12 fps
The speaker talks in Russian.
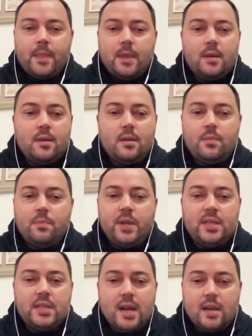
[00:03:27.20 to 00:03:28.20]
э,
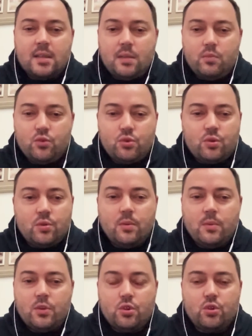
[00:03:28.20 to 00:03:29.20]
близка к тому, что,
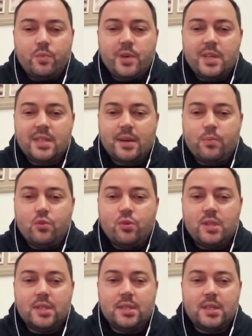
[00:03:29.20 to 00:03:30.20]
чтобы
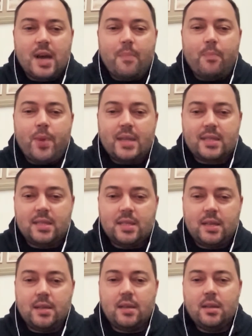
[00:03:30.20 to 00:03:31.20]
разработать
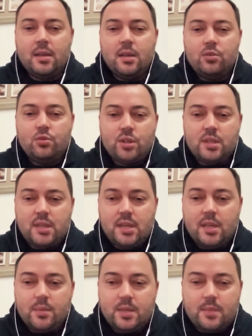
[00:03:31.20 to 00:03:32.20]
опасное с точки
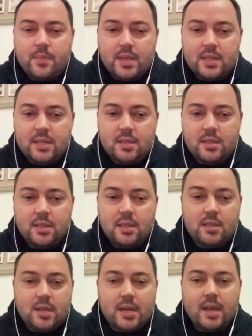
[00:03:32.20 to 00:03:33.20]
зрения безопасности
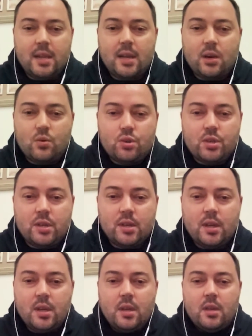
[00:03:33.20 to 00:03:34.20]
Израиля оружие,
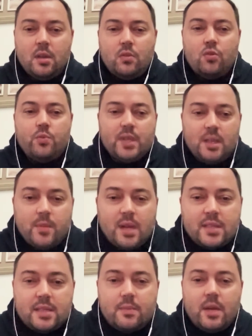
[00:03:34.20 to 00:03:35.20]
он
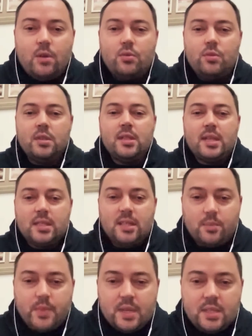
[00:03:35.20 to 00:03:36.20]
поднимал самолеты,
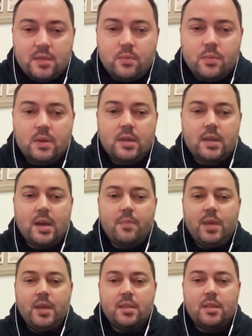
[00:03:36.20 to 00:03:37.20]
наносил по этим э,
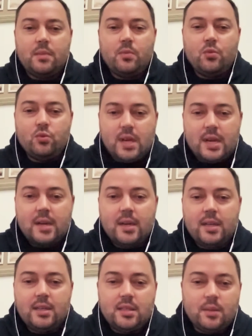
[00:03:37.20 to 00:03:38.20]
объектам
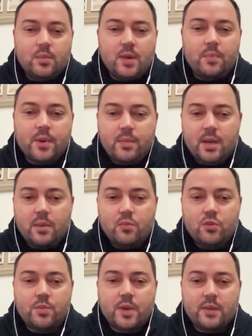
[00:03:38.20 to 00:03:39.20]
удары и снимал
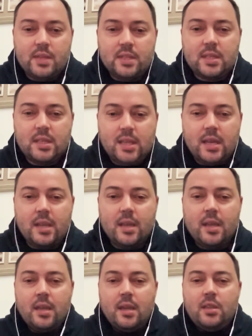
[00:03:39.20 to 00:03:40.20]
проблему с повестки дня,
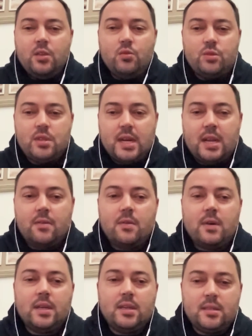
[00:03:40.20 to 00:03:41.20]
не
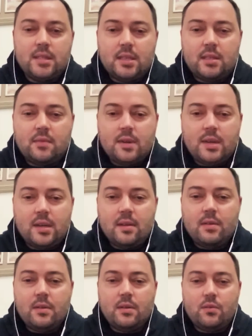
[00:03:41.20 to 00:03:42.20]
устраивая из этого
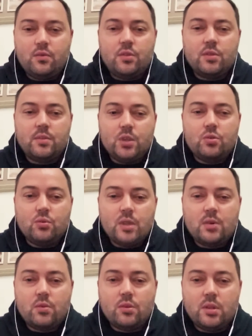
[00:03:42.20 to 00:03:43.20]
э, вот
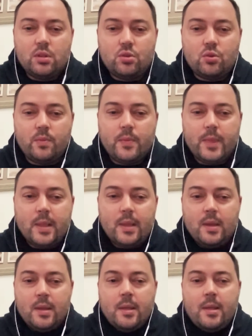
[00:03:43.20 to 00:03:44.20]
международный шум.
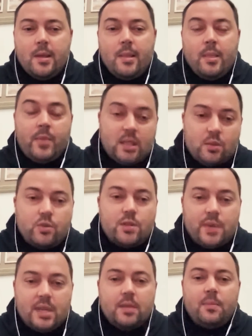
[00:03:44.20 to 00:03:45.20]
Поэтому с
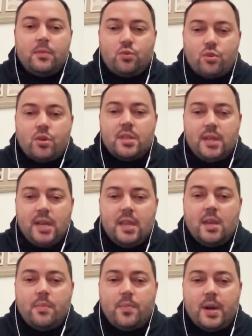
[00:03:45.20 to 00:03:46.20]
моей точки
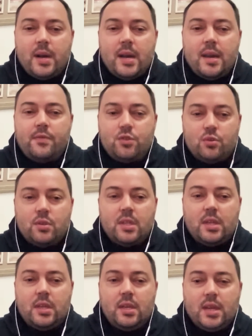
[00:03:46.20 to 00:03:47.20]
зрения пока
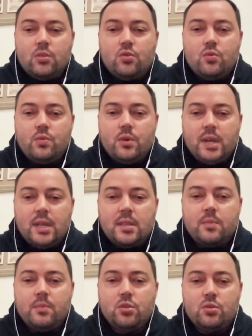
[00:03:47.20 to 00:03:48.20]
все-таки, я думаю,
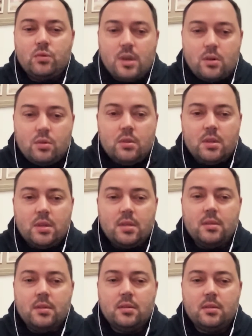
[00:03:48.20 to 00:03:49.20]
это
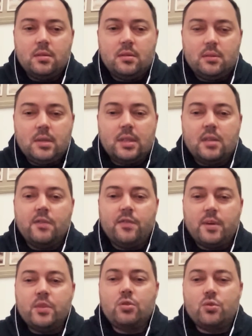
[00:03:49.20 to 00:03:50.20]
международный, э, э, это
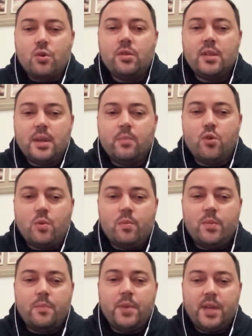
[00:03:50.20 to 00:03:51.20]
информационная
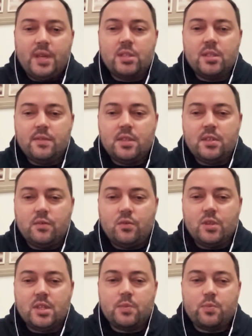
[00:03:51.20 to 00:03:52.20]
бомба прежде
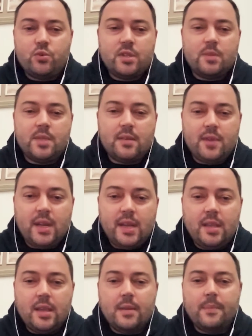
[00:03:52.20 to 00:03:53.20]
всего. Это способ
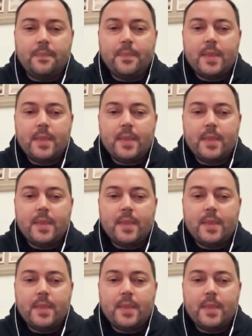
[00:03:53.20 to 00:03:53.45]
давления,